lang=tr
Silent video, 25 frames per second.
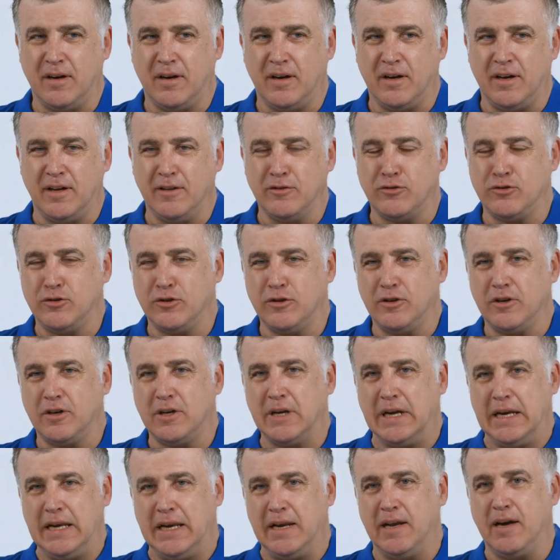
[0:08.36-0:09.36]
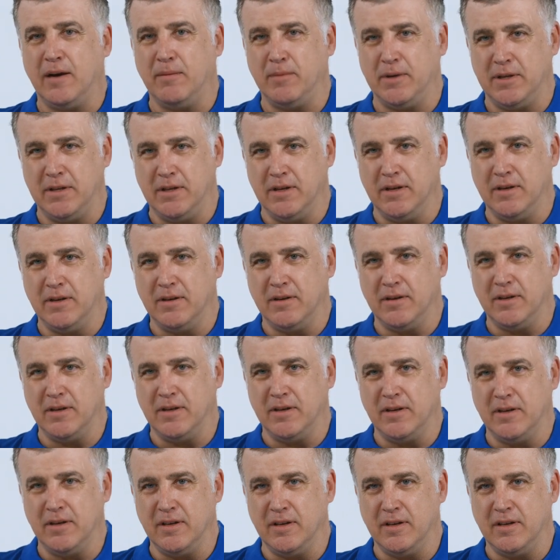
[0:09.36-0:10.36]
Antrenör Halil abiydi
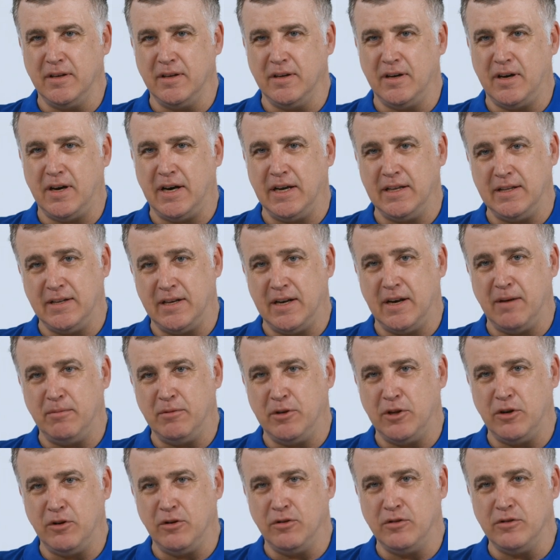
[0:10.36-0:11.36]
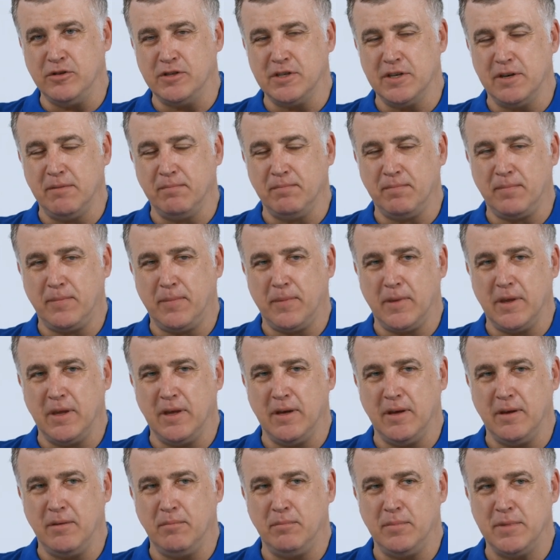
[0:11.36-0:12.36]
e, Aydın abiden önce.
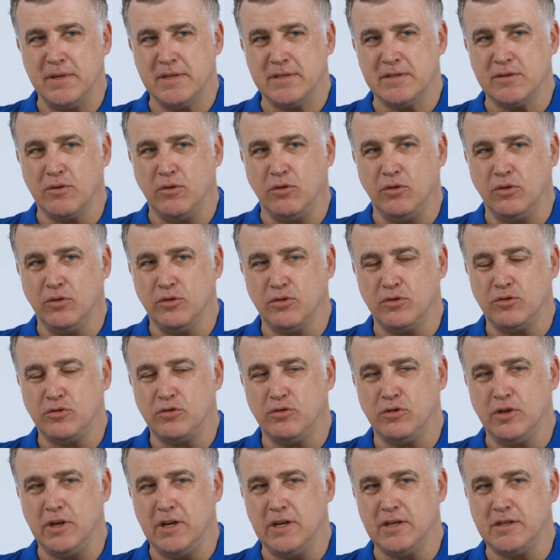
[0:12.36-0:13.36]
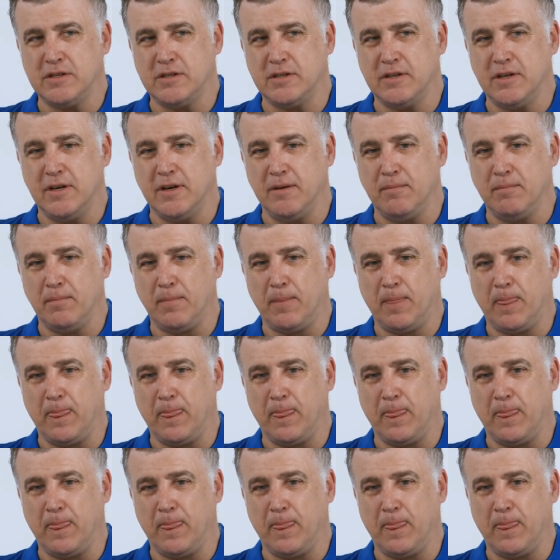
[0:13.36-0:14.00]
E, biz o süreçte e,